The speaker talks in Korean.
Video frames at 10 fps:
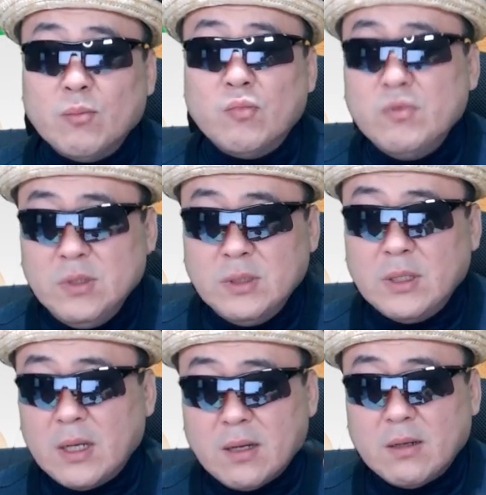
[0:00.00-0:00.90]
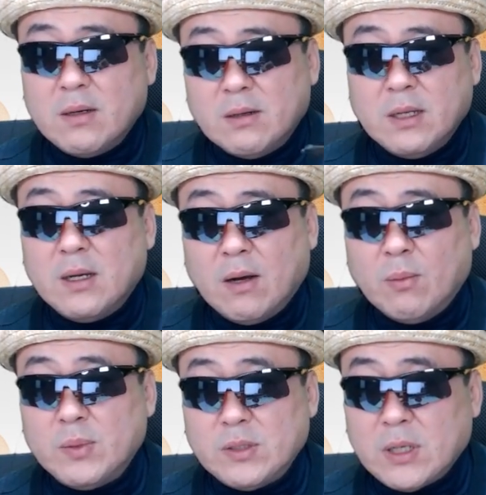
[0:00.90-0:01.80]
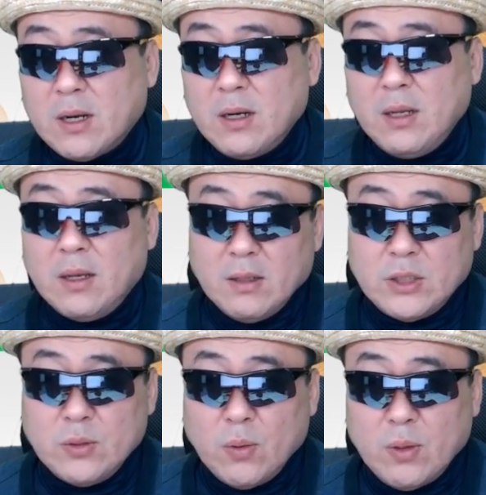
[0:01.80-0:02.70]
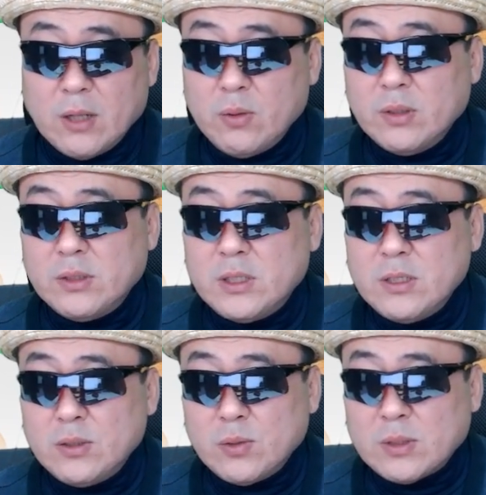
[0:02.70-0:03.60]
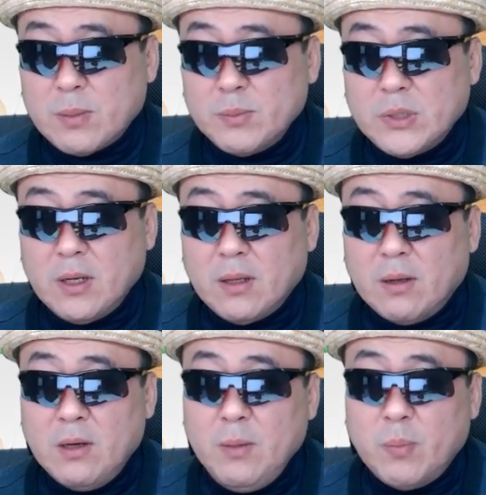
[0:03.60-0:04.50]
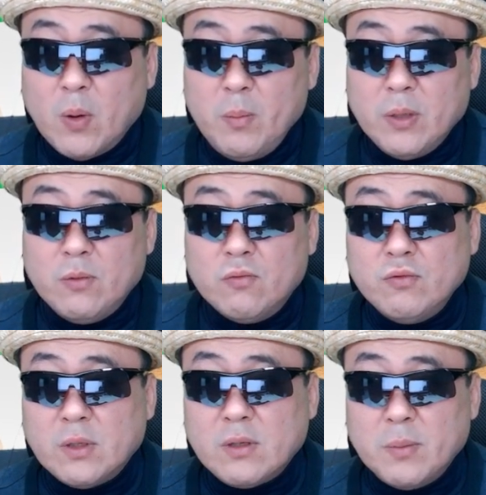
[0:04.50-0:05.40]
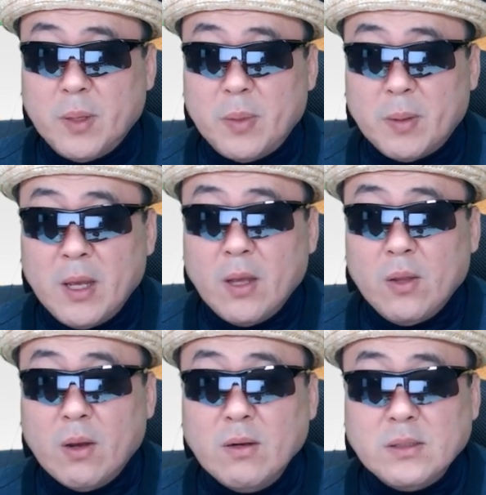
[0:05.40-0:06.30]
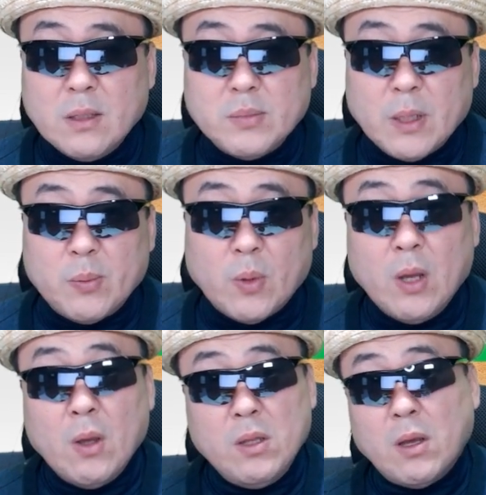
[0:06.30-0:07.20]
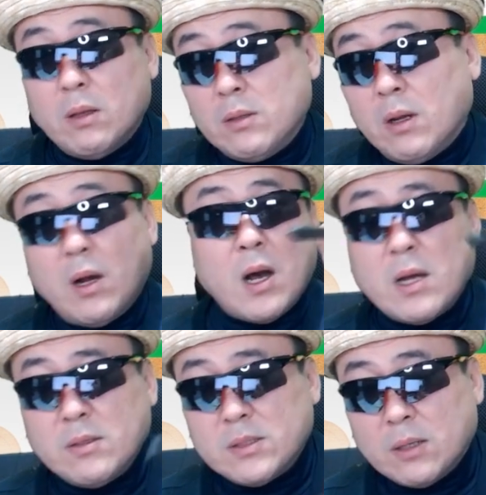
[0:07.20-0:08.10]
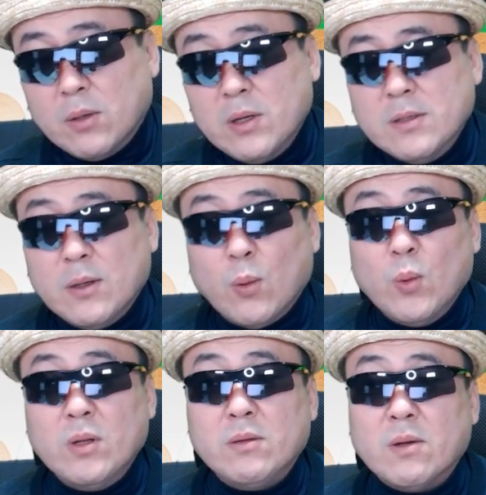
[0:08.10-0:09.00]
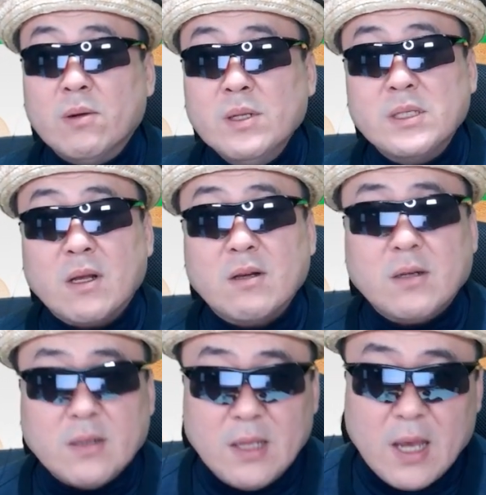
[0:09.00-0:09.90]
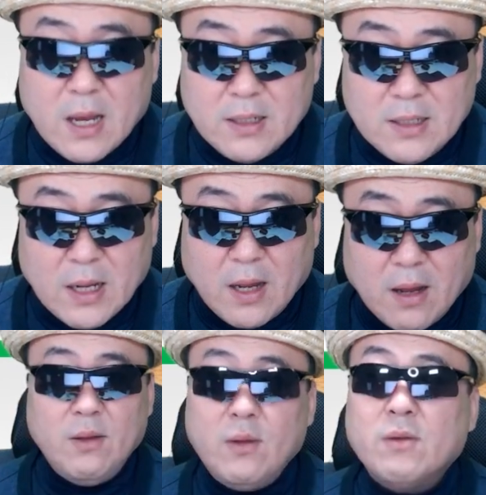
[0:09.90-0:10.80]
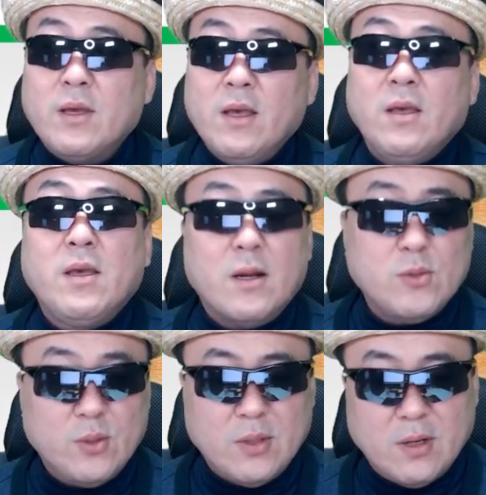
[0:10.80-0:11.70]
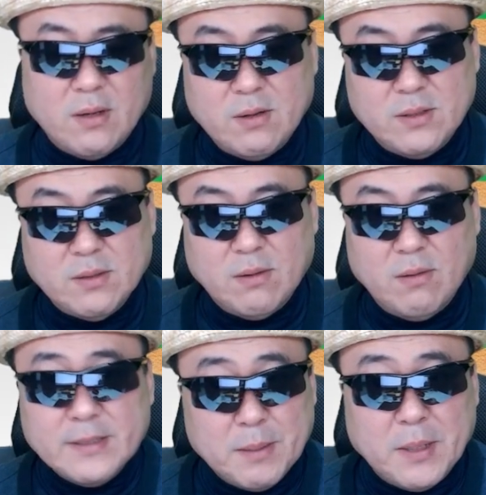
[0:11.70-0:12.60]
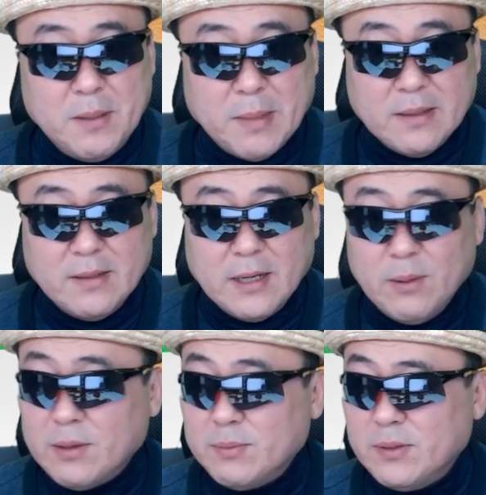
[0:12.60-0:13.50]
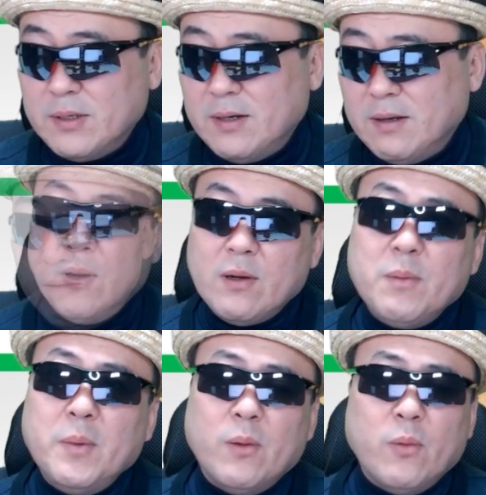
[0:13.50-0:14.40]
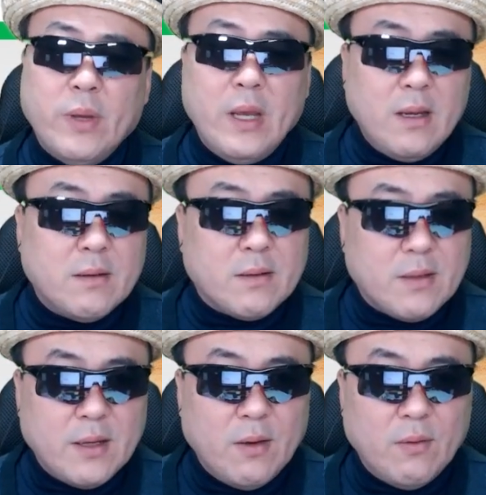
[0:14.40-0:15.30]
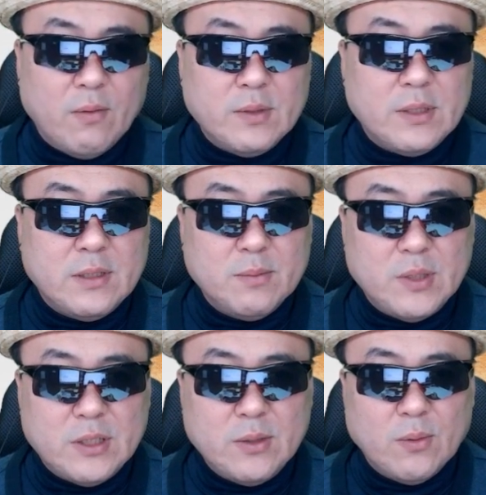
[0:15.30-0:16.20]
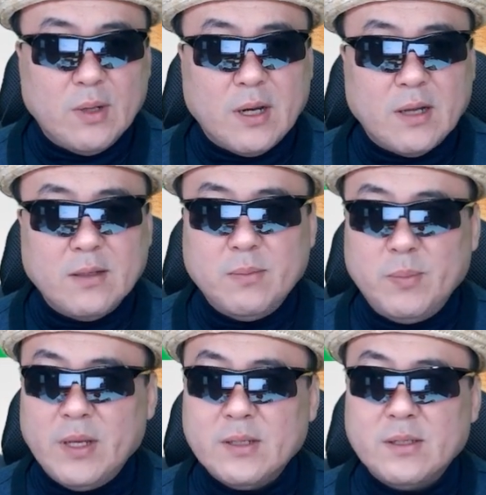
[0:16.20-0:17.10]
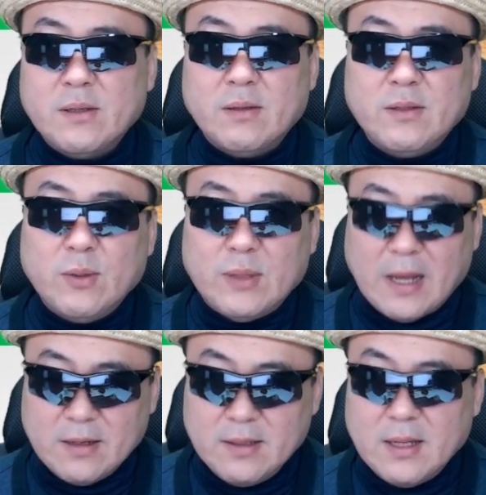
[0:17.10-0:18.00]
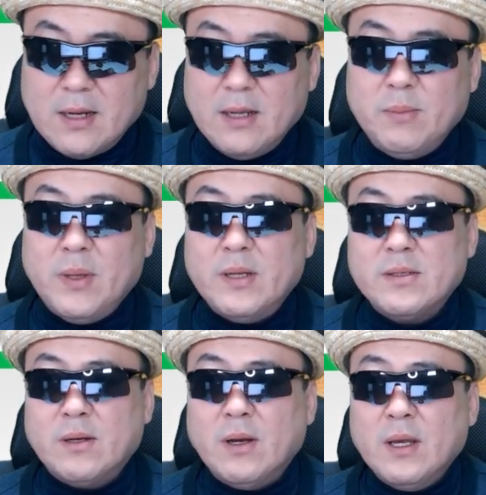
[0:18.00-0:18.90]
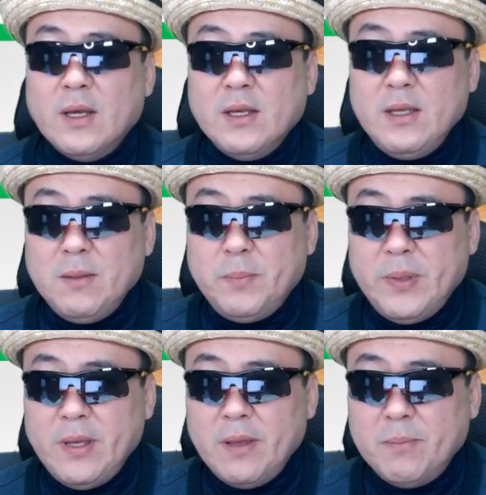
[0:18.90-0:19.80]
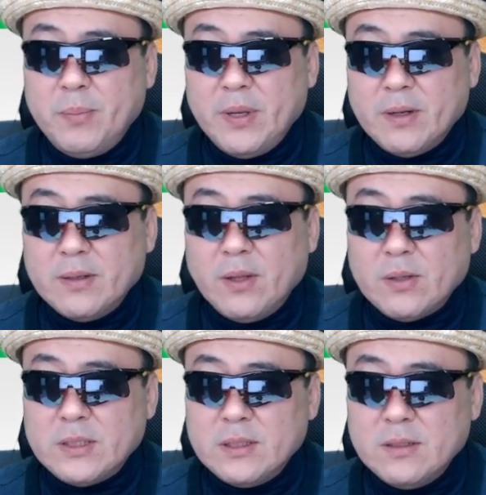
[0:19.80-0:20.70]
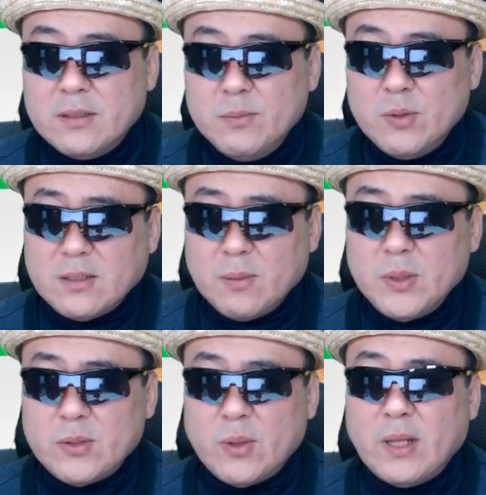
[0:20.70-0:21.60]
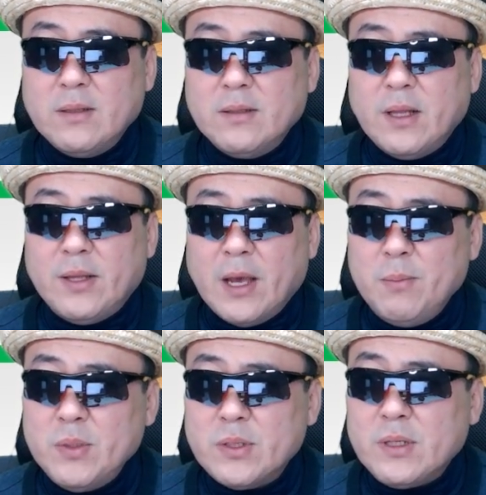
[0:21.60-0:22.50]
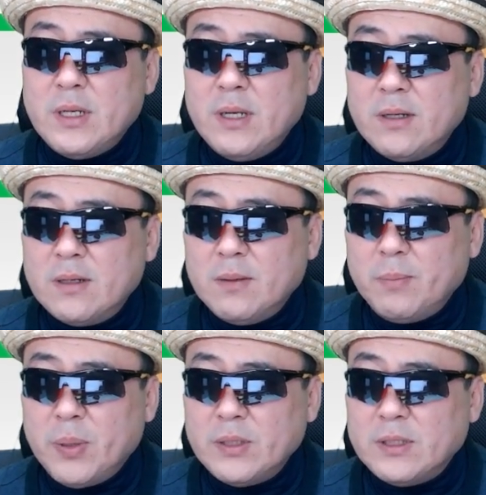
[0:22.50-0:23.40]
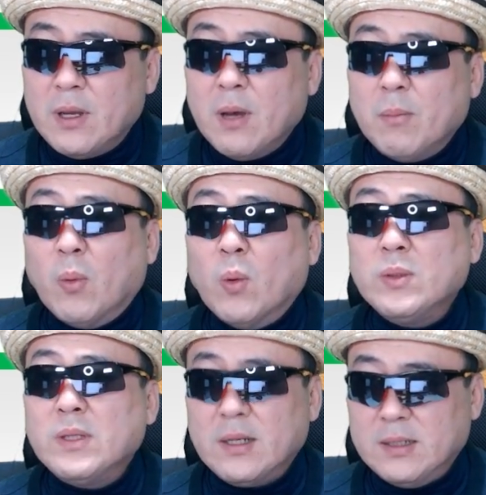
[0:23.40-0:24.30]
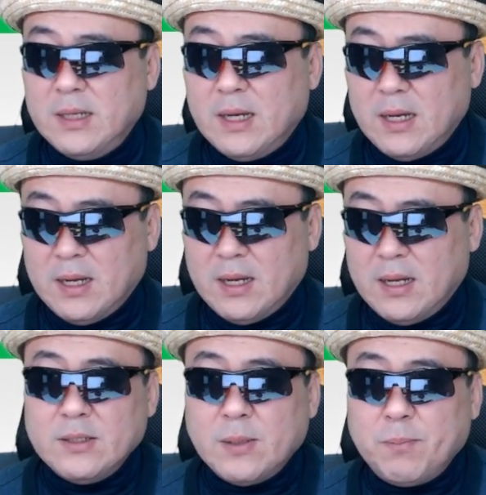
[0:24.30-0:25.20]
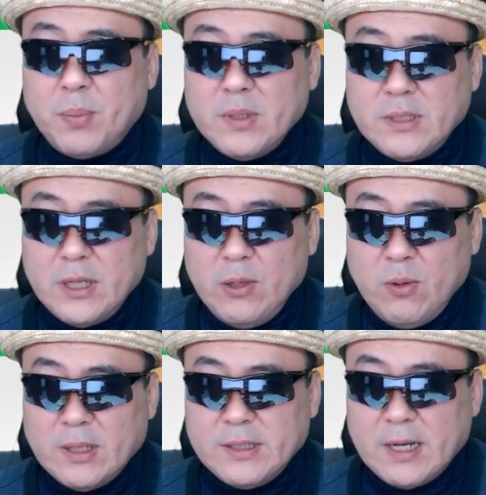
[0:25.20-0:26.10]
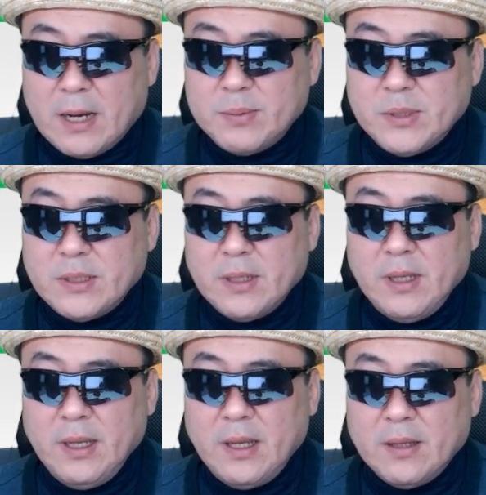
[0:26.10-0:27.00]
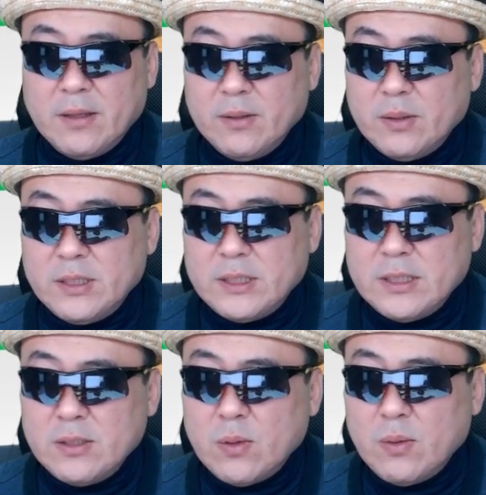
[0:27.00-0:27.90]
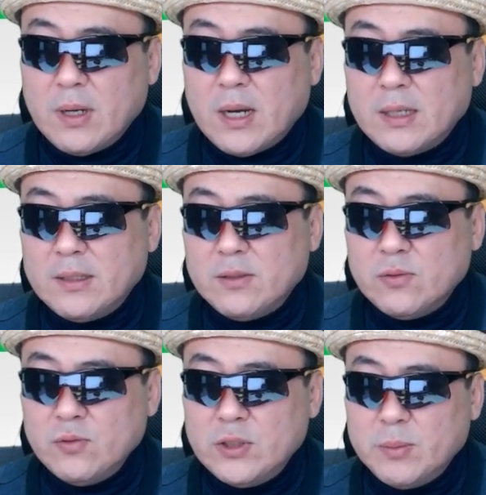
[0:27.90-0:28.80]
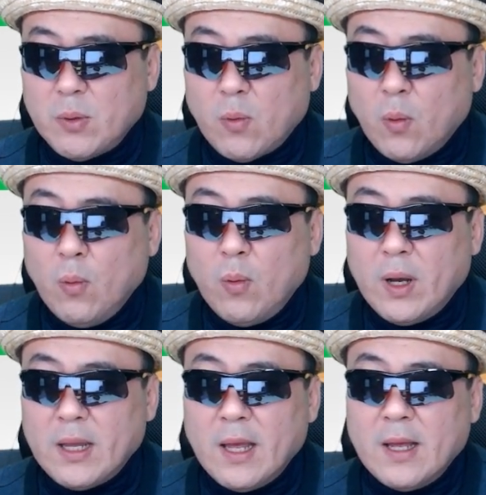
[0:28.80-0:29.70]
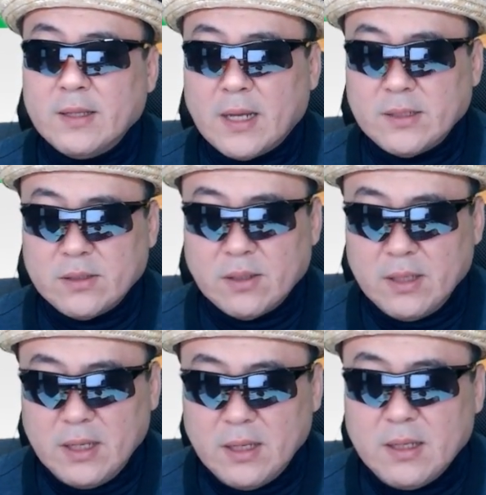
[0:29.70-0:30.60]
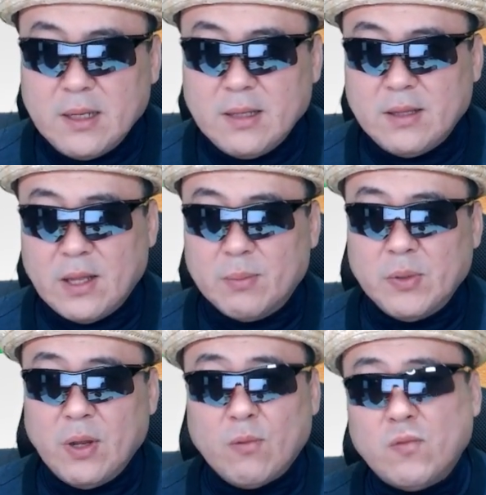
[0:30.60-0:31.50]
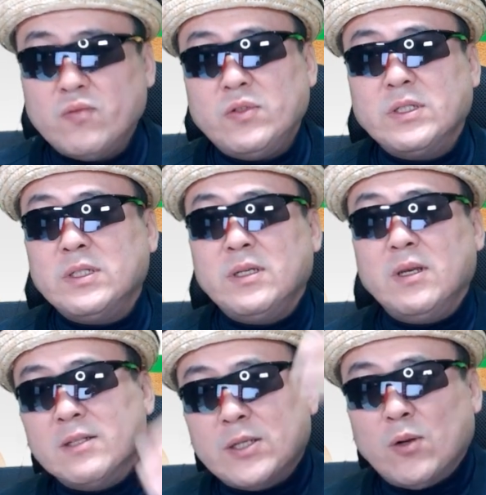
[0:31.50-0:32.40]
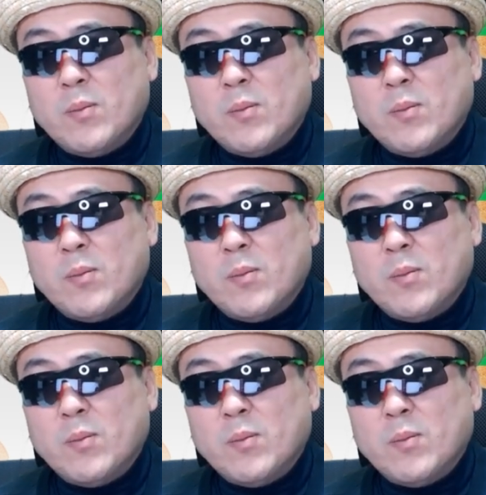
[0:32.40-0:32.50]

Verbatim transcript: 문제거리가 없다. 차라리 신용카드는 7조 3천에 대한 리볼빙 누적금액에 비하면 0.4%. 야, 카드사 너희들이 오히려 더 리스크가 큰 게 아니냐 이렇게 얘기할 수 있다는 거죠. 제 말이 맞는가요, 여러분들? 그러면 왜 이렇게 지금 신용카드에 비해서 그리고 다른 나라에 비해서 이 BNPL은 혁신 금융 서비스로 했는데 대한민국에서 길을 펴지 못하느냐. 첫 번째 이유가 제가 앞서 얘기했던 대로 신용카드 중심으로 공고하게 다져져 있기 때문에 굳이 새로